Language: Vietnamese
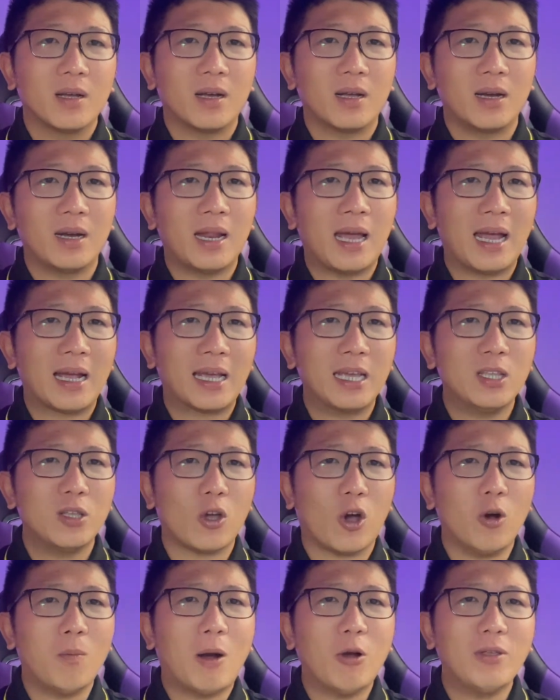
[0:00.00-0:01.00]
là cái
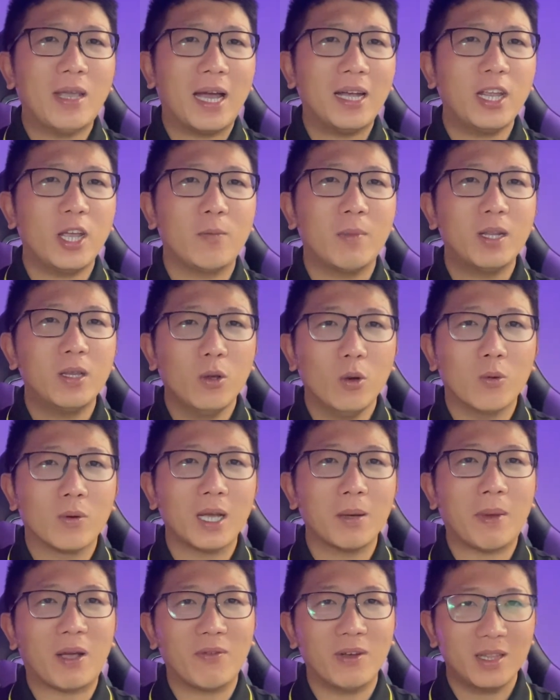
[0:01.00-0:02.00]
chỗ báo giá theo mét vuông
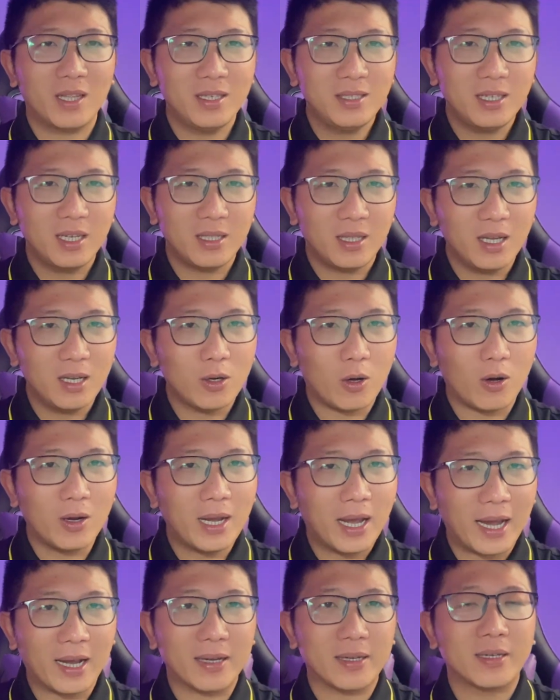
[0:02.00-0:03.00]
các bạn phải tính chi tiết rõ
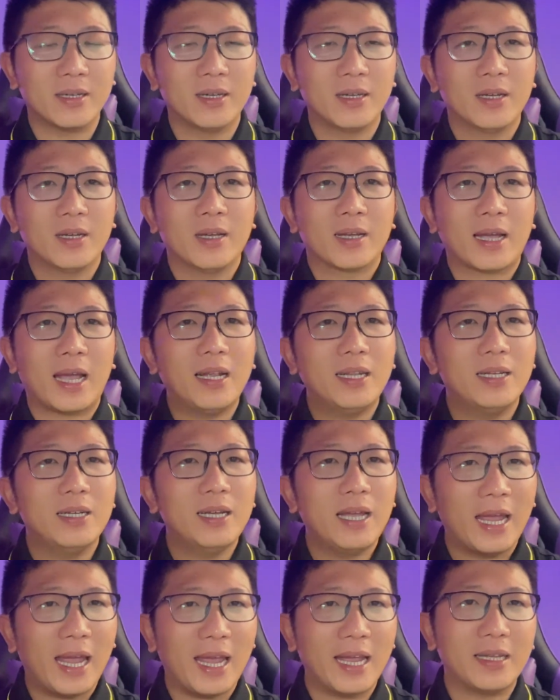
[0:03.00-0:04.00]
ràng cái thứ
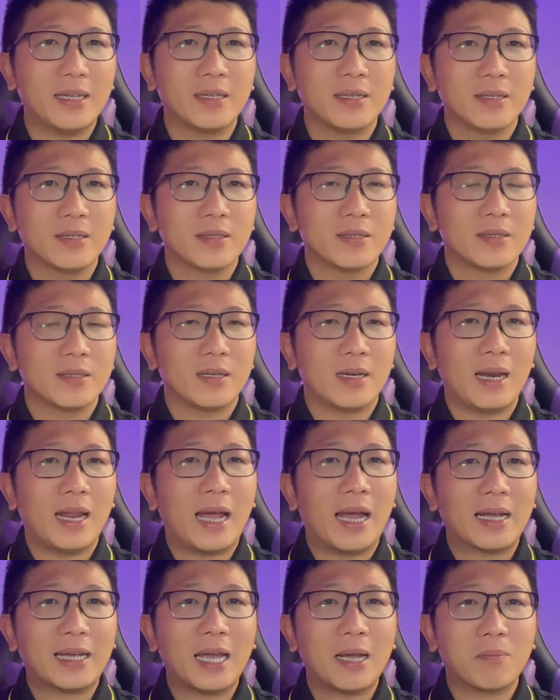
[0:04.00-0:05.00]
hai
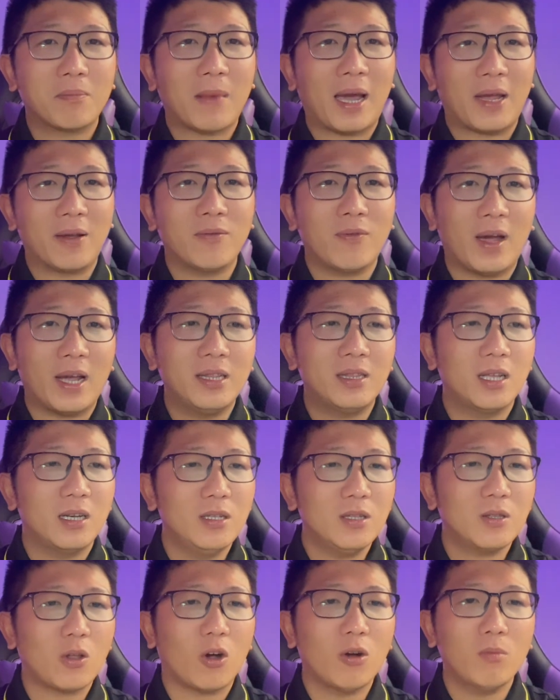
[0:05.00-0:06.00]
là các bạn phải
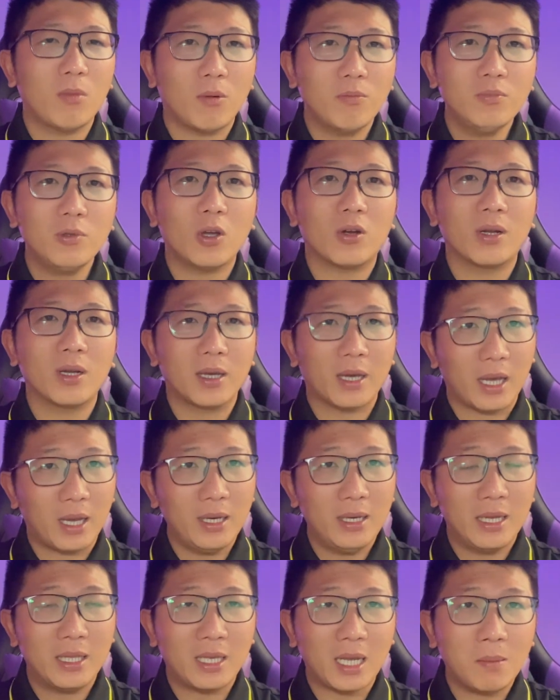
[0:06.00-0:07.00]
tính toán móng cho nó kỹ
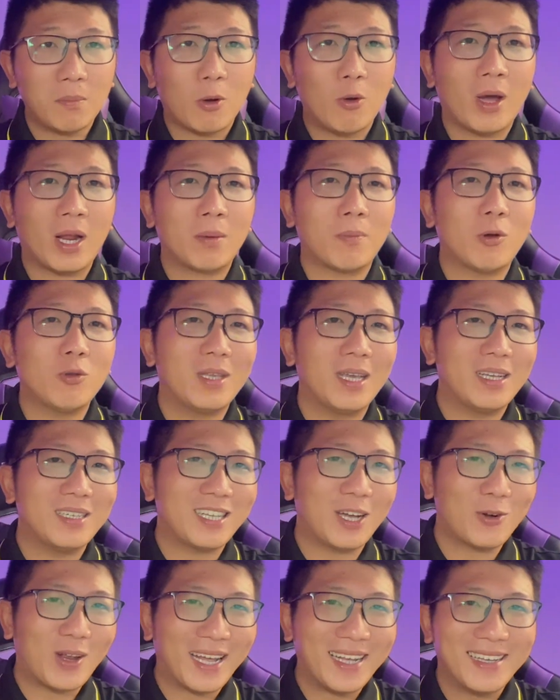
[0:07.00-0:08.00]
để tránh bảo hành bảo trì
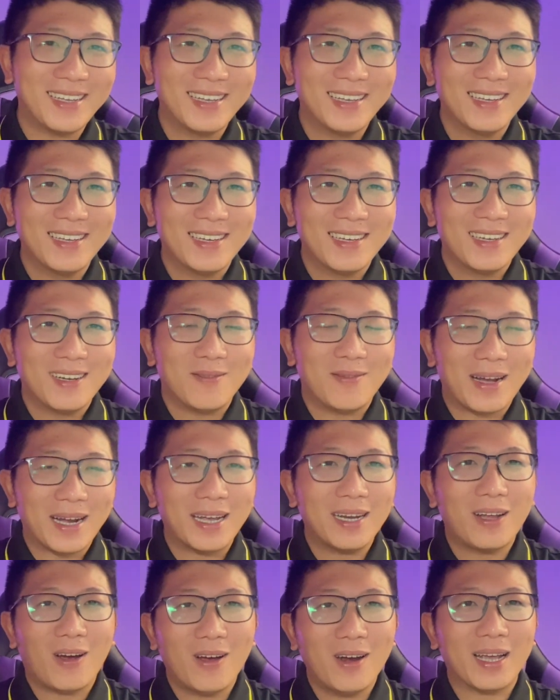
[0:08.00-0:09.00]
sau này và
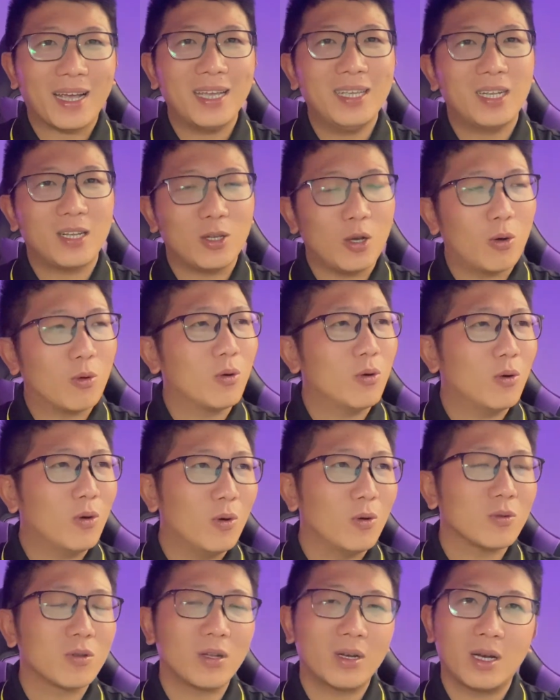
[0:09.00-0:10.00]
cái đó là cái dịch vụ của
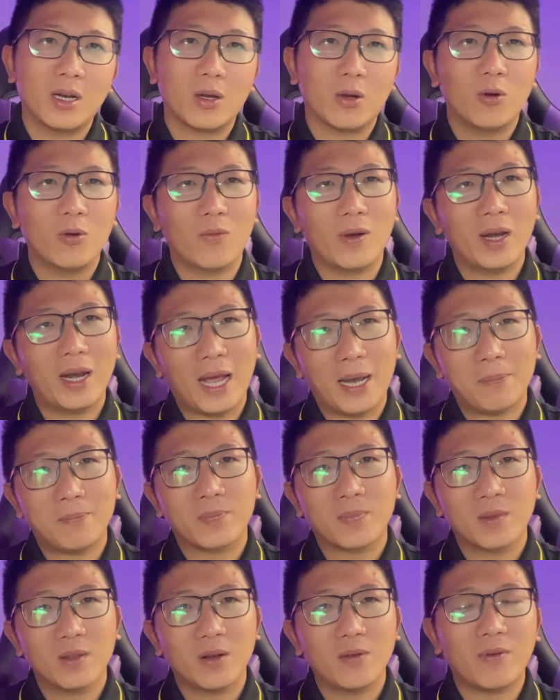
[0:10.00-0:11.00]
khuôn cho nên là khuôn phải làm
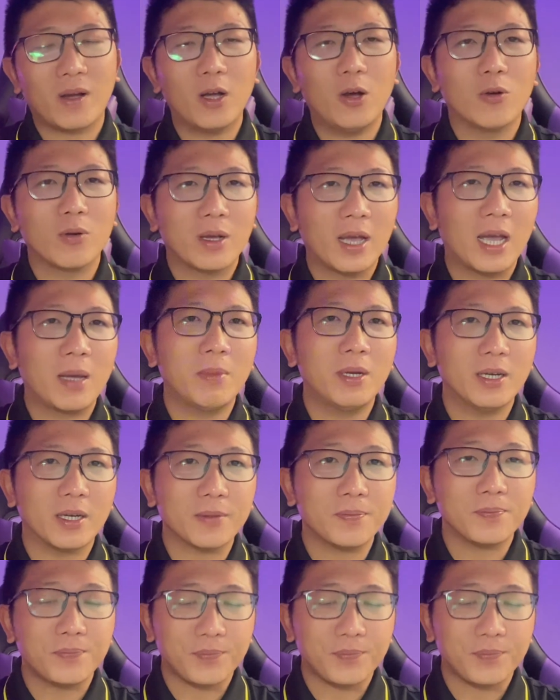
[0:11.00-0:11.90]
nó phải ok mới được